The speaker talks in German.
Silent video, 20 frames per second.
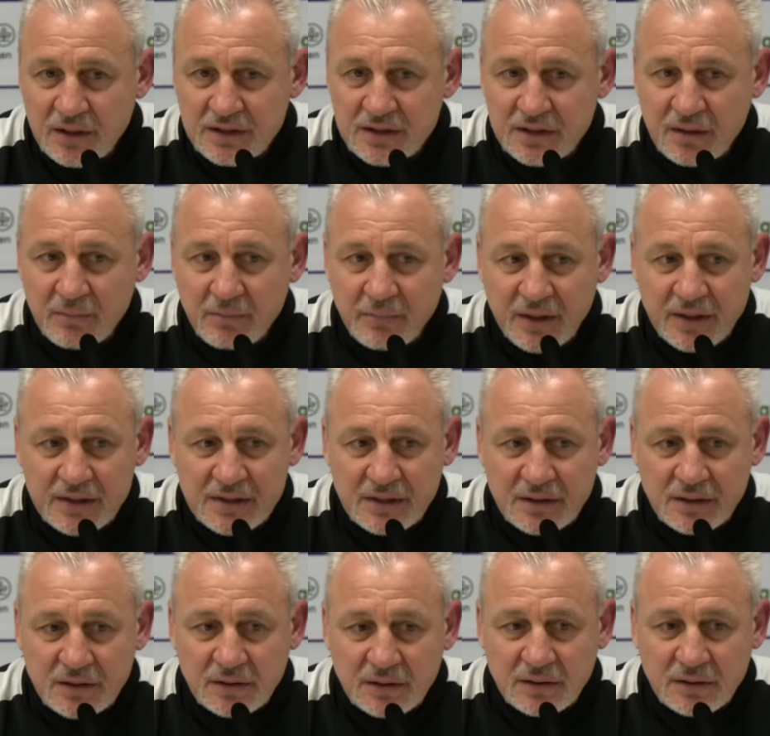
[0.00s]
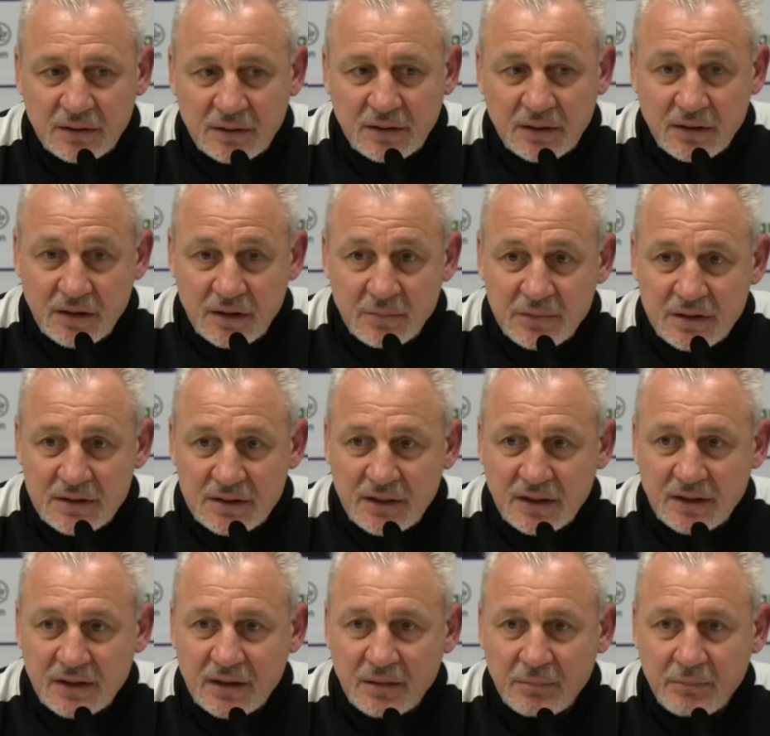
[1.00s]
hat es gepasst, äh, Ergebnis
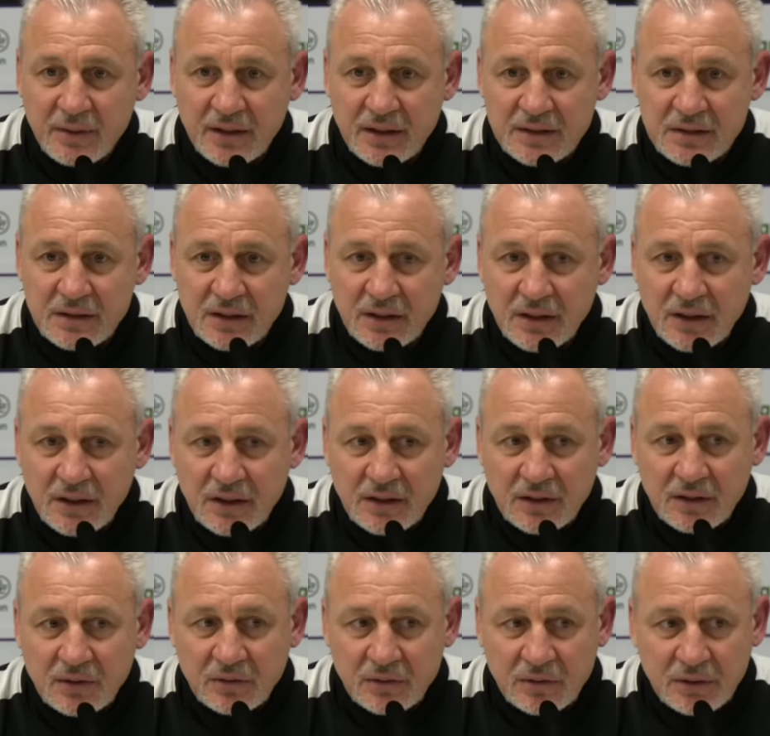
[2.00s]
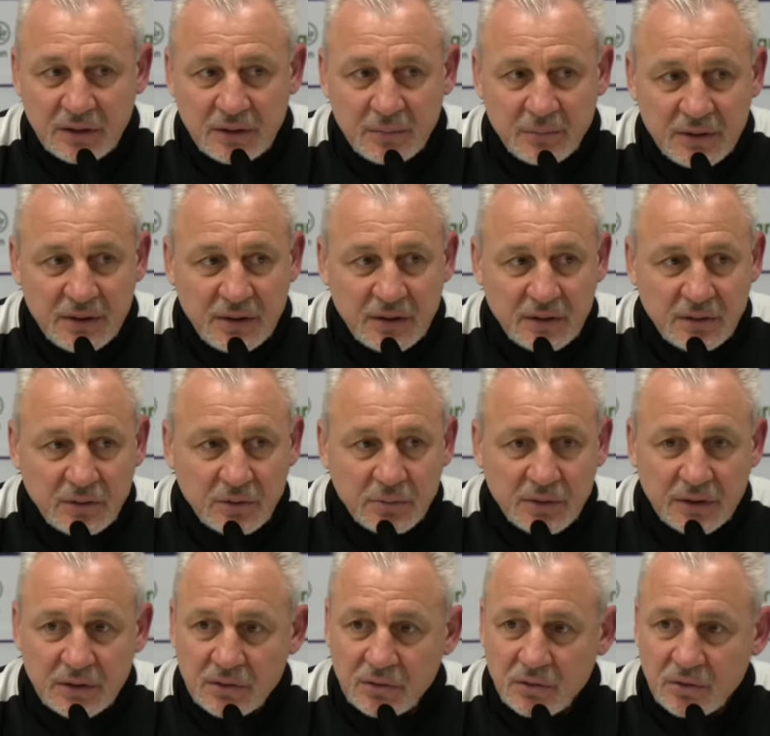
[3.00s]
hat gepasst und bin
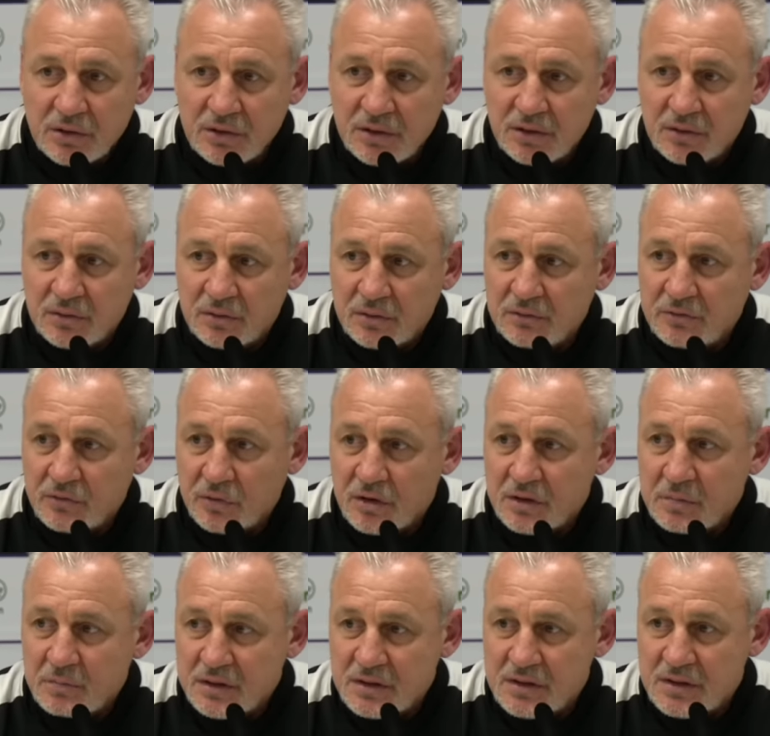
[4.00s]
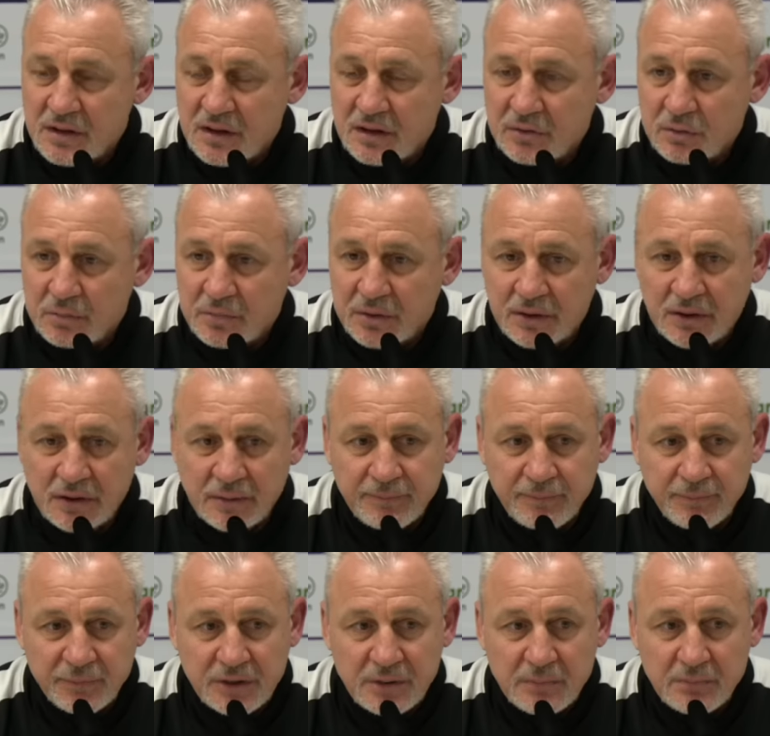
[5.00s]
überglücklich und freue mich sehr über
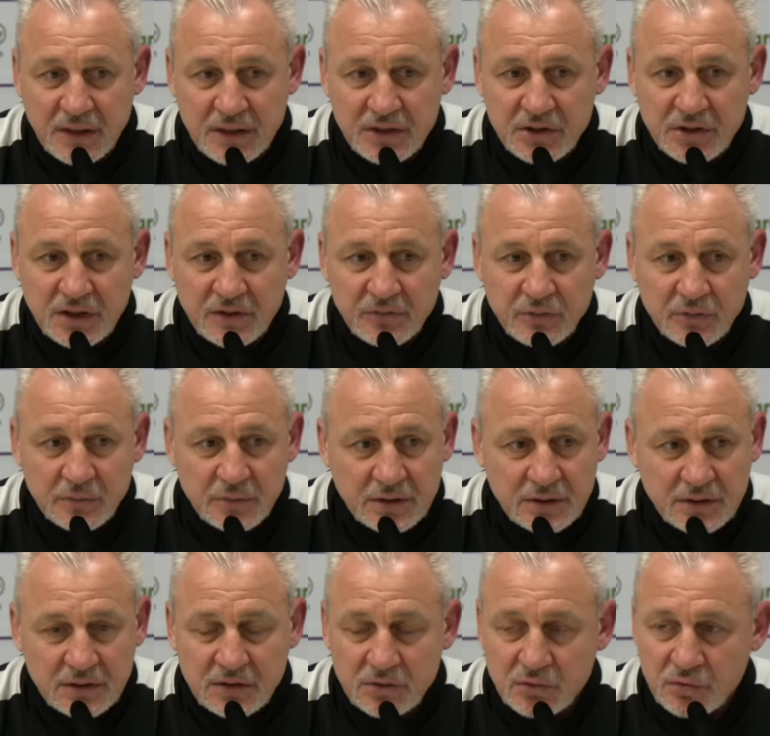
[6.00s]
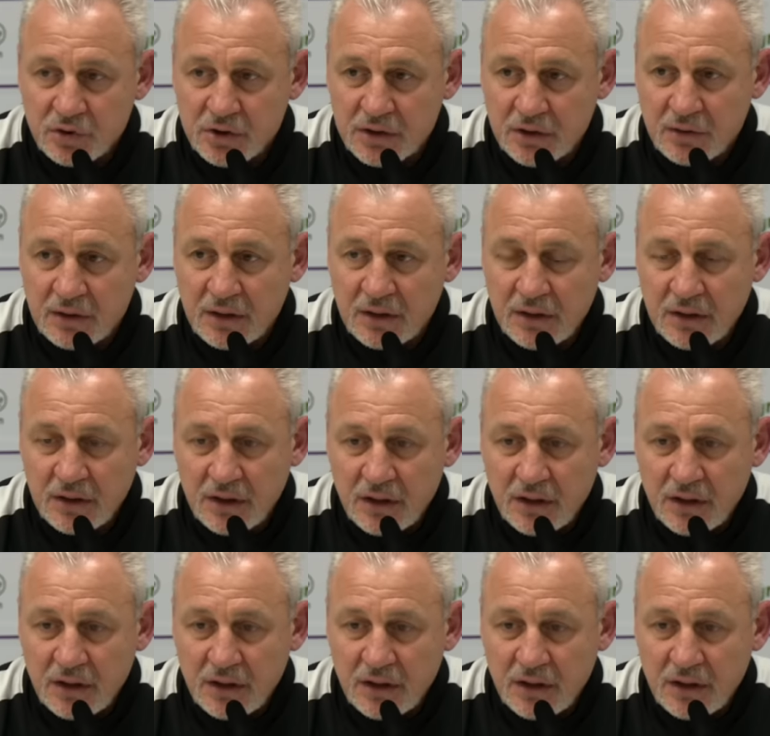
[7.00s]
die Mannschaft, über die Zuschauer.